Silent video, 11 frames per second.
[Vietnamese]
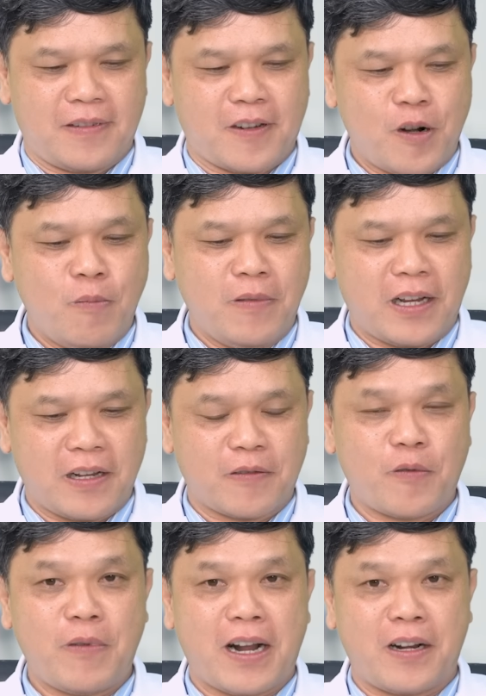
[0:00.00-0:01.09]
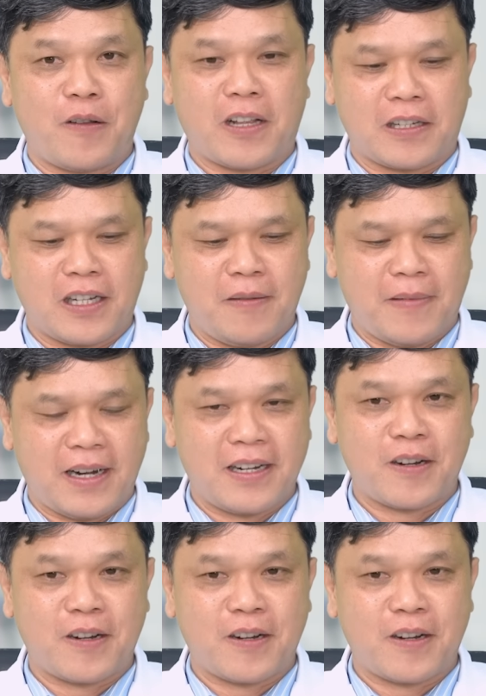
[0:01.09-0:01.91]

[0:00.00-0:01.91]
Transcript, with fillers: cho đúng thì nó cũng là nó thật sự mà